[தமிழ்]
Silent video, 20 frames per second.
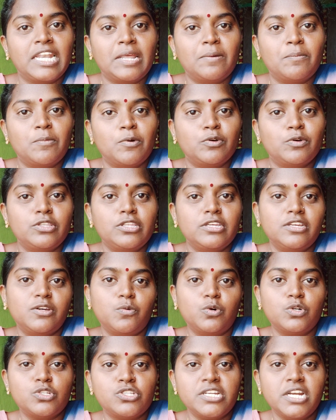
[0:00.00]
நம்ம வந்து
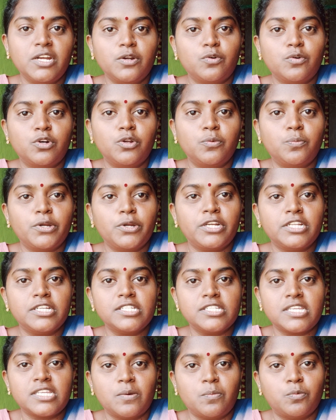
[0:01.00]
ஒரிஜினல் கொண்டு போயிட்டு
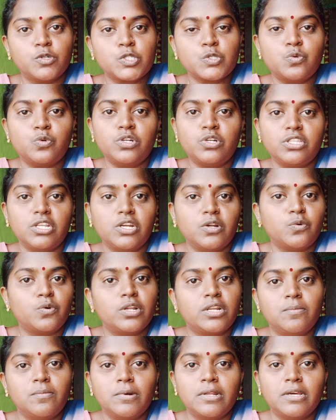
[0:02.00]
சப்போஸ் கூட்டத்தில் கூட
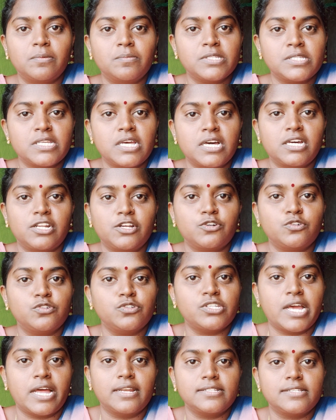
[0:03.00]
நம்மளுக்கு மிஸ்
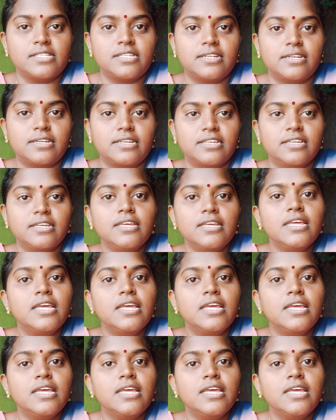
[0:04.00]
ஆகிறதுக்கும் சான்ஸ் இருக்குது